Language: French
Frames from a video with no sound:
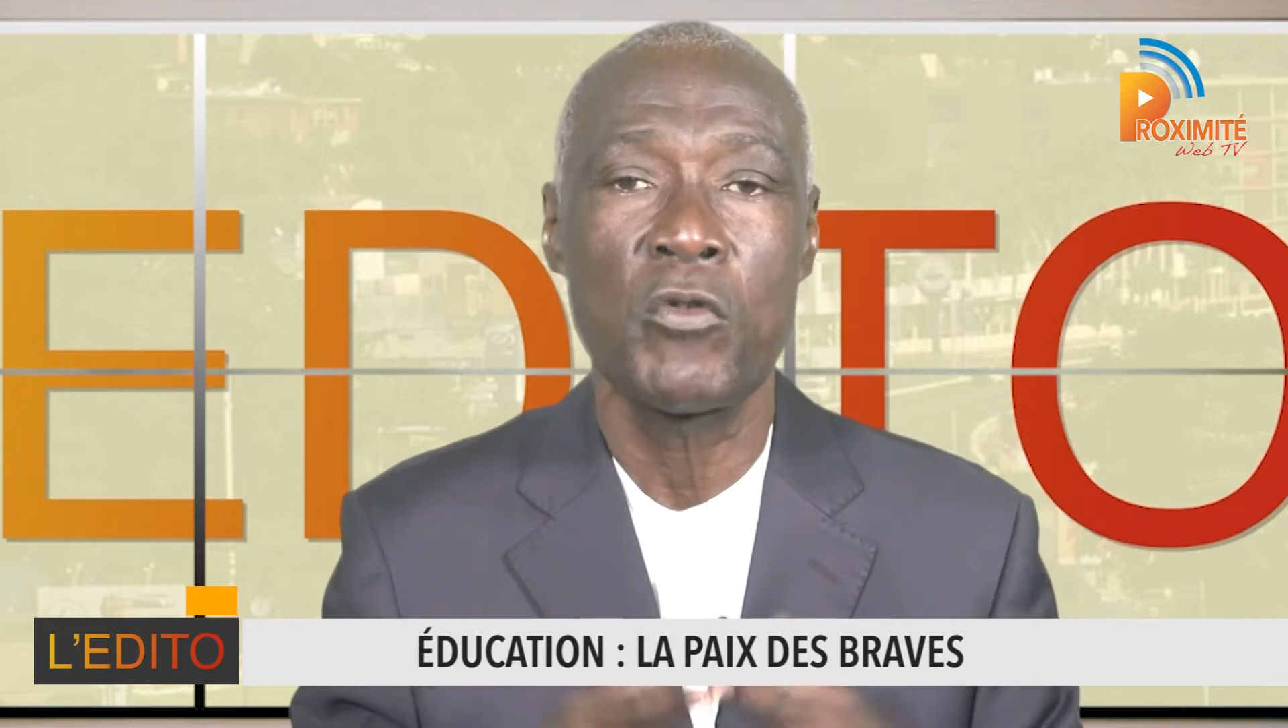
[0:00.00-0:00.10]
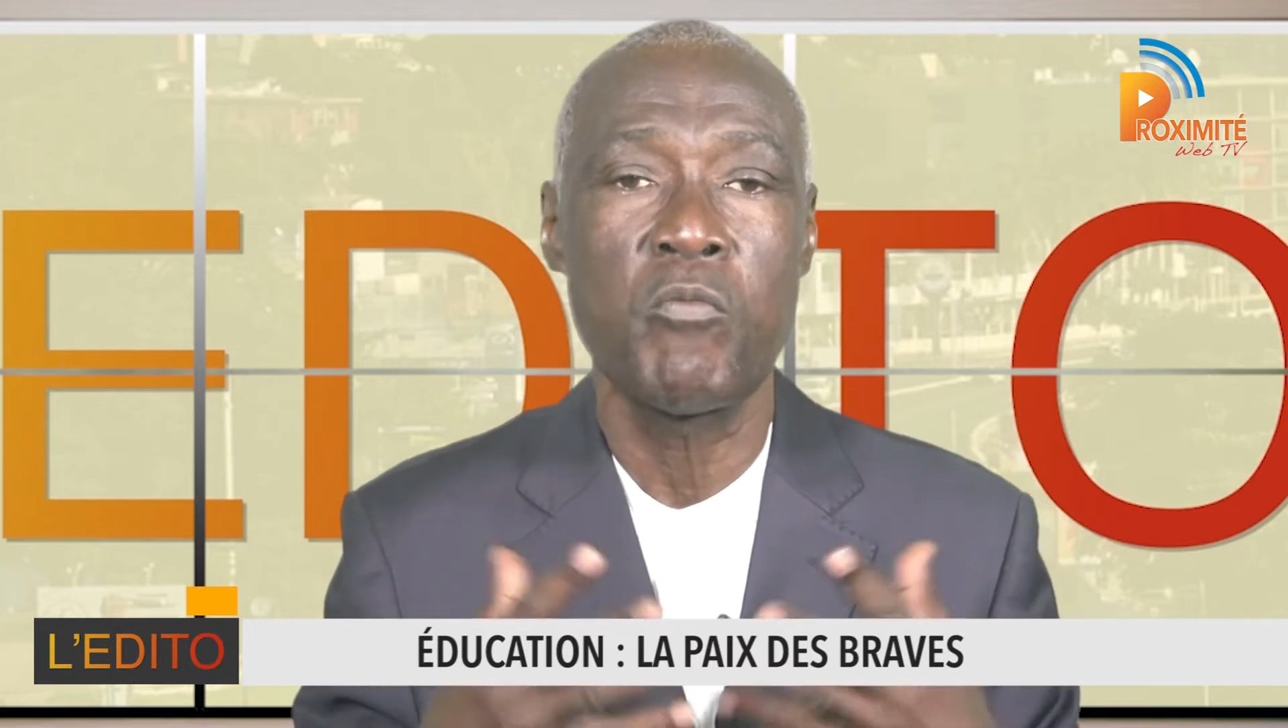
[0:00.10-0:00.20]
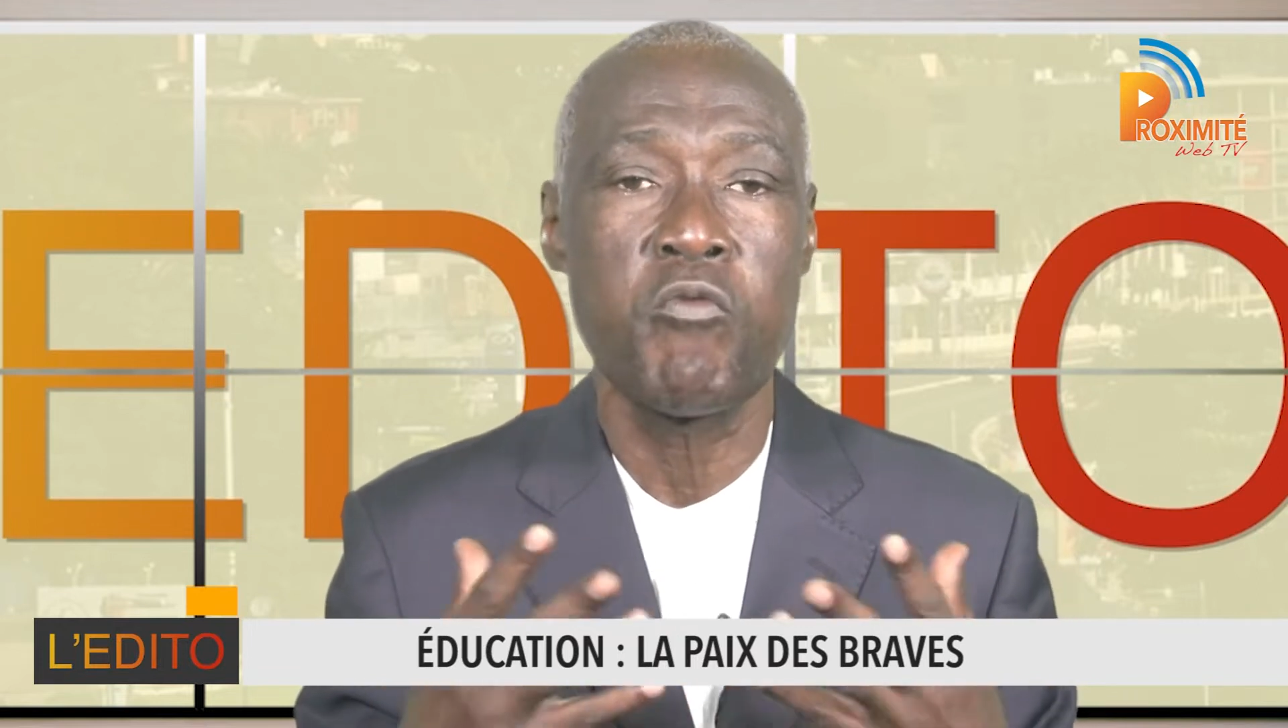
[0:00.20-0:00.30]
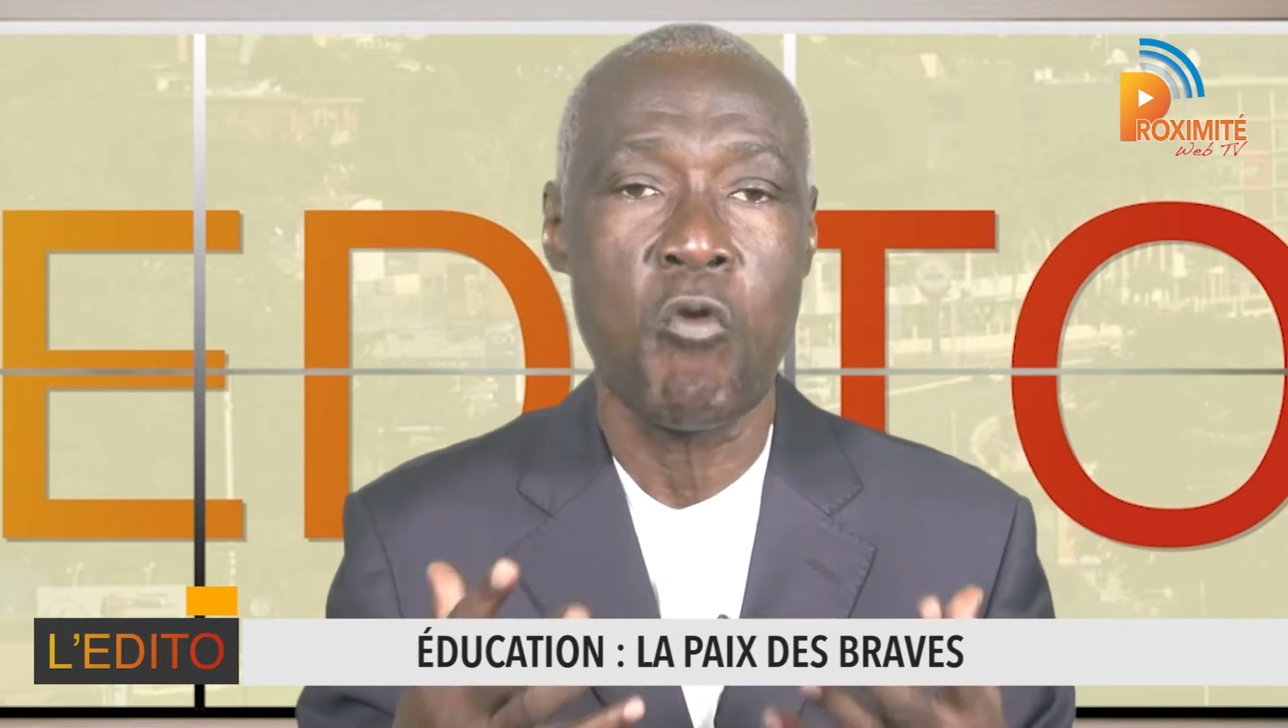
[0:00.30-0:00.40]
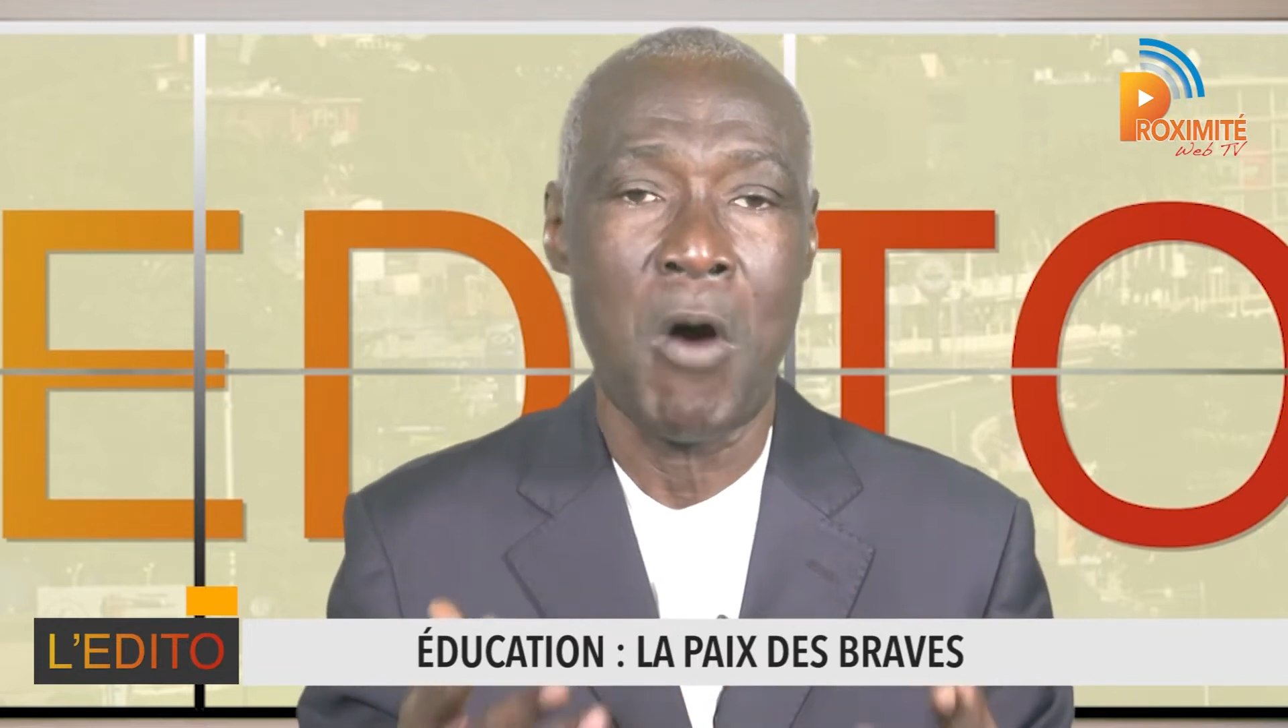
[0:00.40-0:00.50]
de
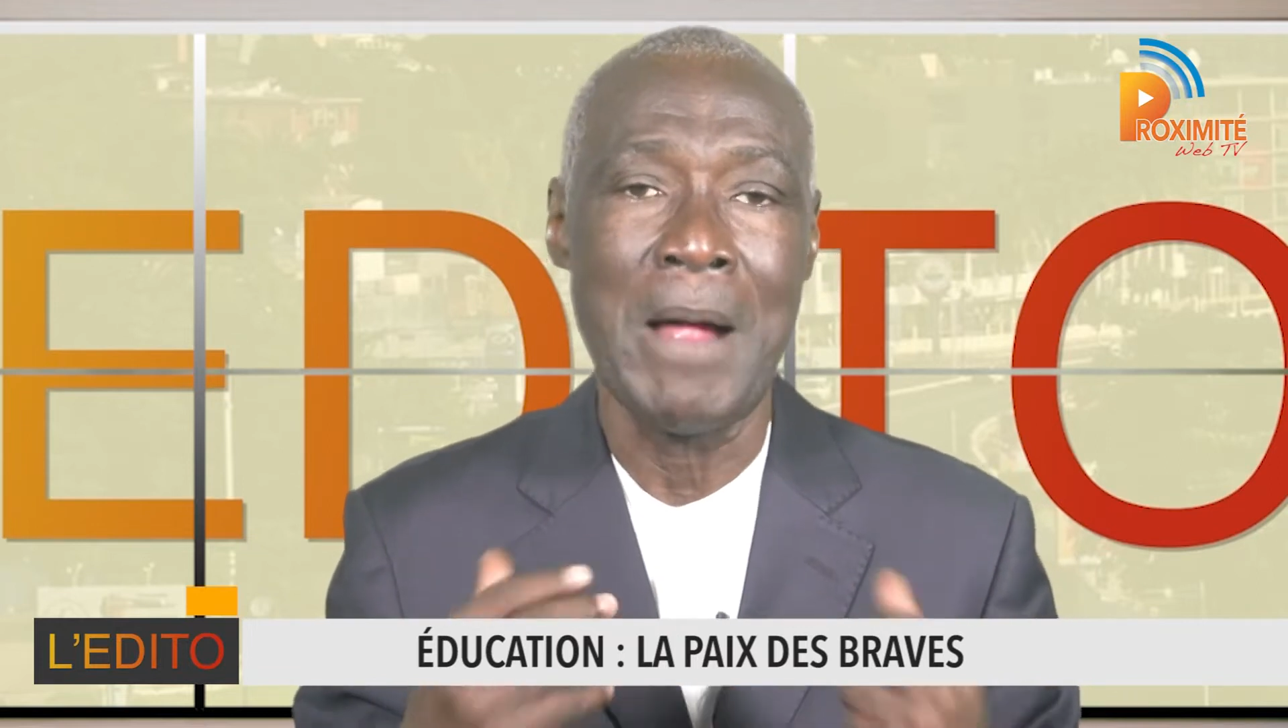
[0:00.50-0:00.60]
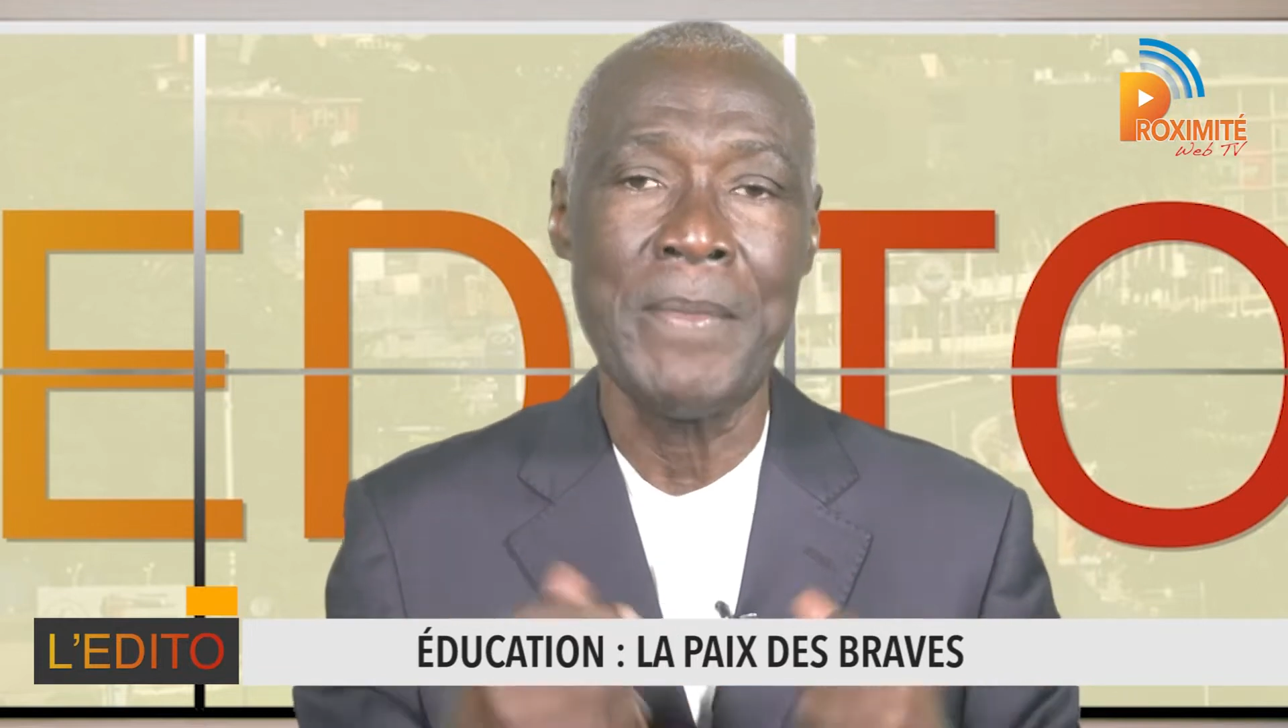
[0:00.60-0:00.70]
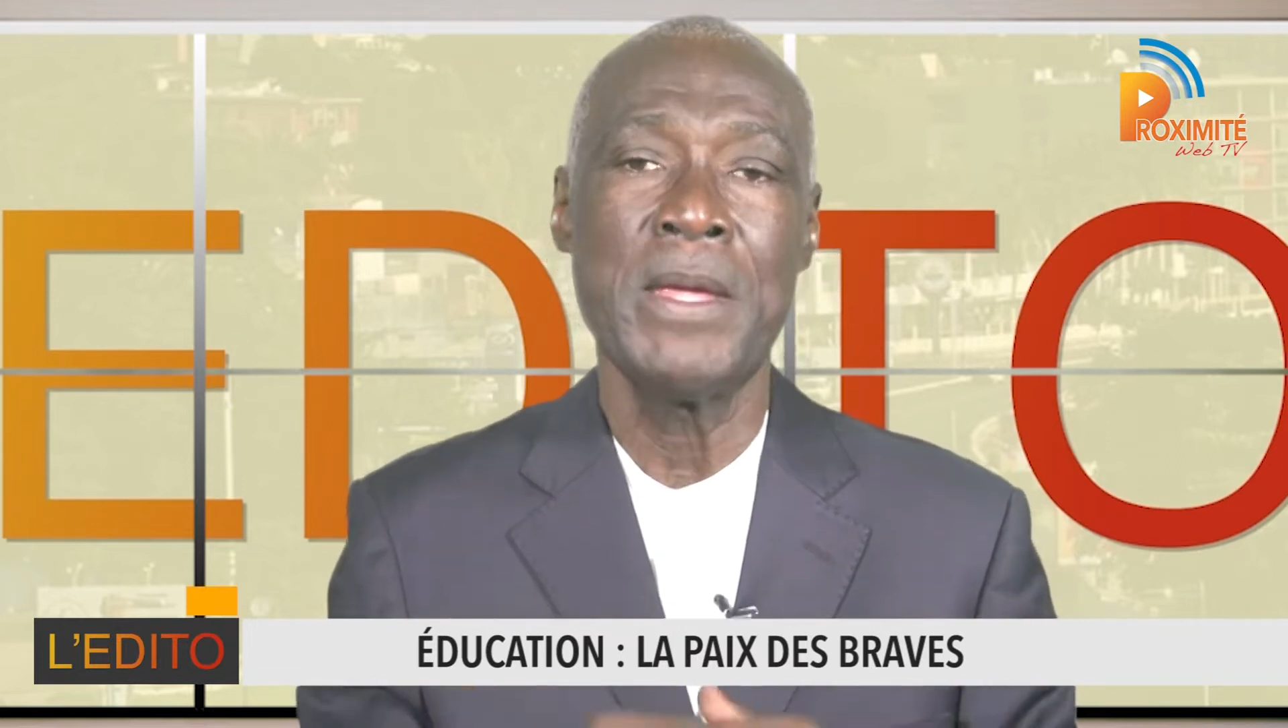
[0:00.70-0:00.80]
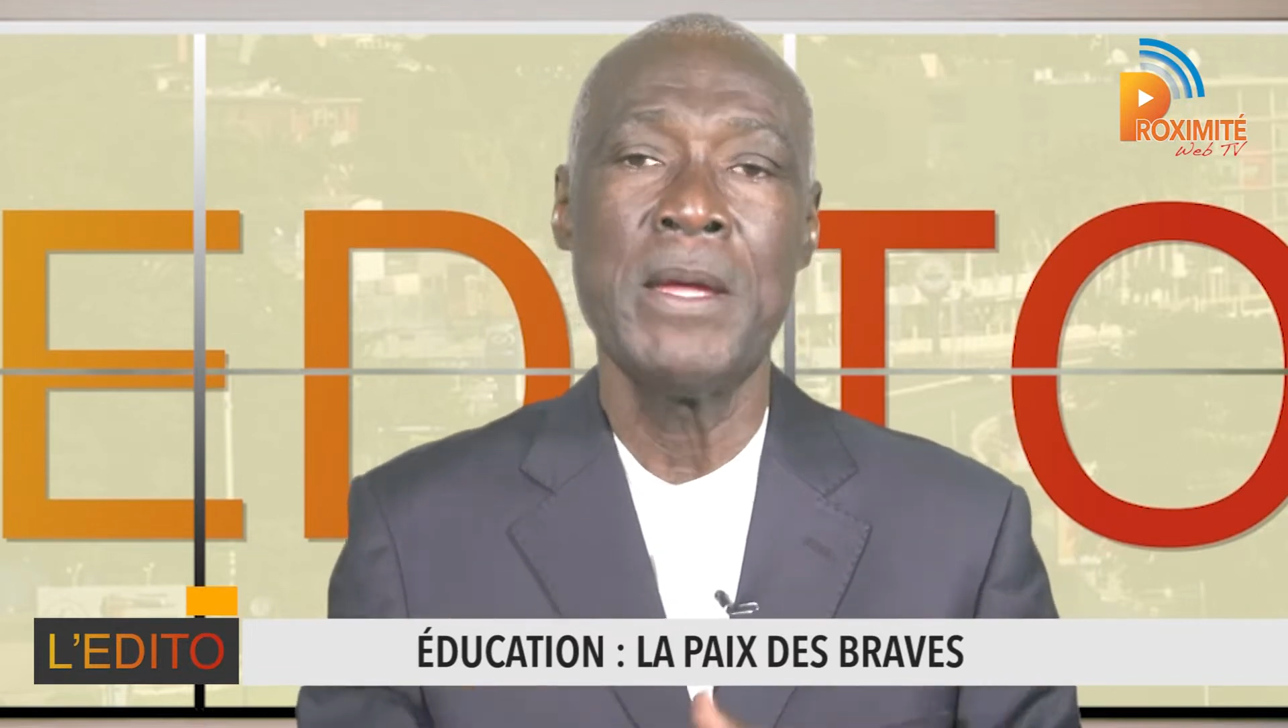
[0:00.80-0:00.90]
bois,